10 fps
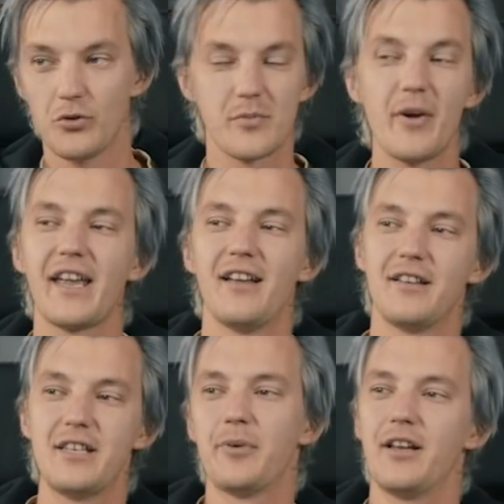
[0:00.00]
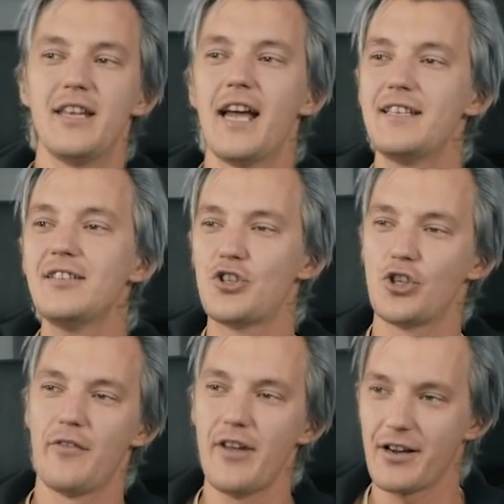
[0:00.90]
Ну, смотри, типа, ни один
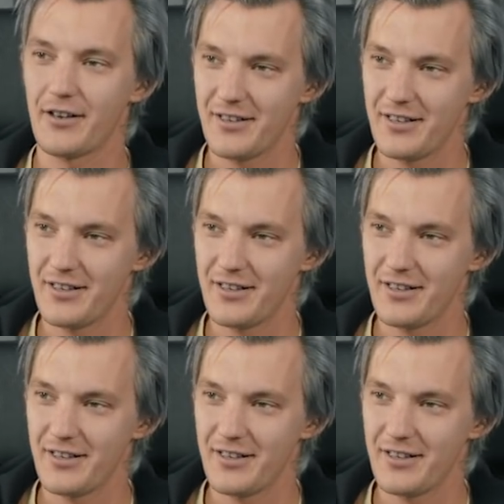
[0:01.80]
человек